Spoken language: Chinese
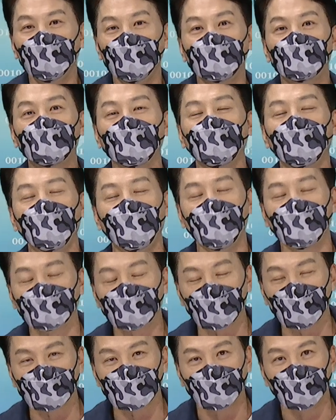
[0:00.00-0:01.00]
你是为了要
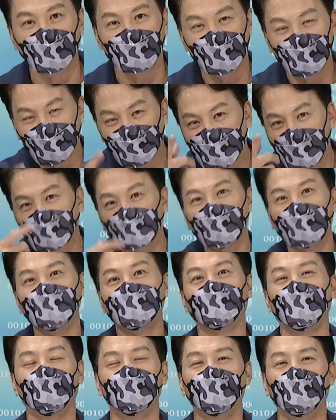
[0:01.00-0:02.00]
做什么？也是要赚
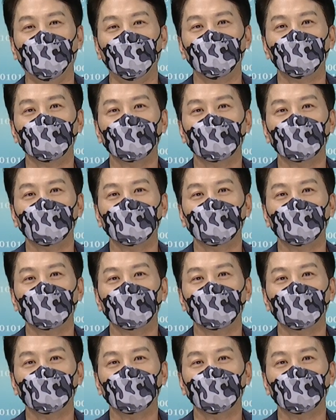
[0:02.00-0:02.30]
钱嘛。